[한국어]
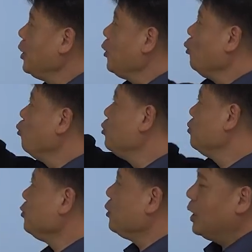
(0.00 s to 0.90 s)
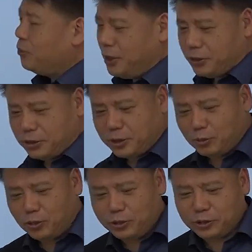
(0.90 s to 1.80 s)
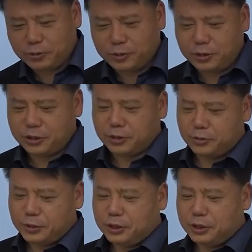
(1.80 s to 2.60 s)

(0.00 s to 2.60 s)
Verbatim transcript: 이 부분도 학원에서 이제 모의 시험을 지금